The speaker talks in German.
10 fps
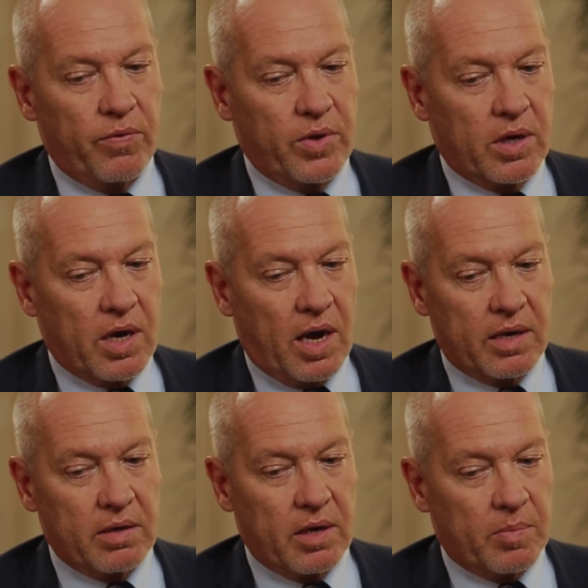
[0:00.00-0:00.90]
wir
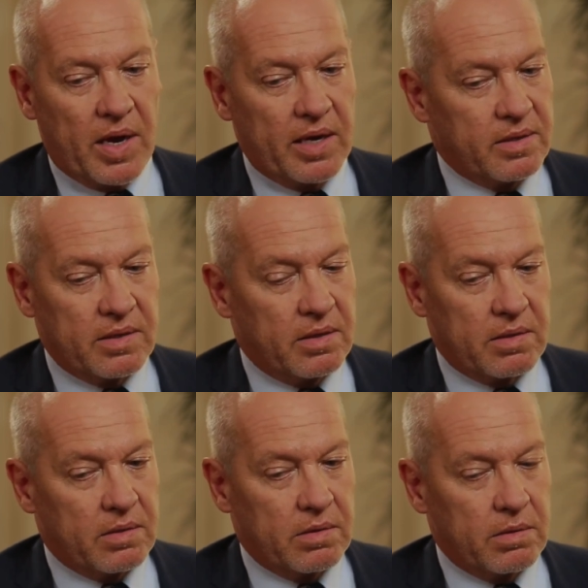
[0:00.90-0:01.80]
gerade dabei
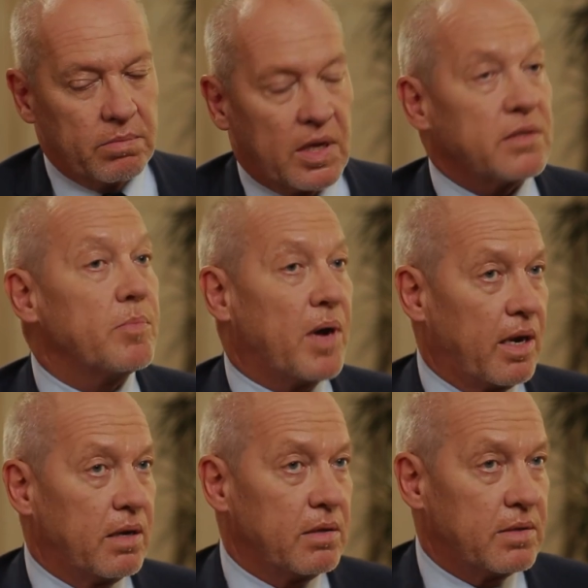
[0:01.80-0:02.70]
sind, äh, das im
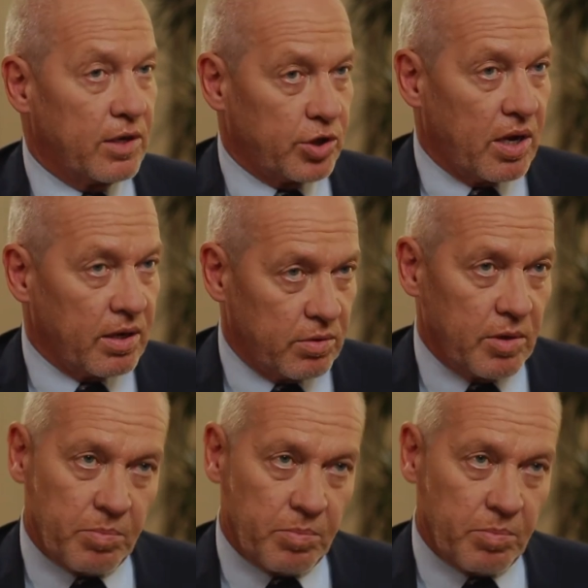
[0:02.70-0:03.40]
Handel sehr stark zu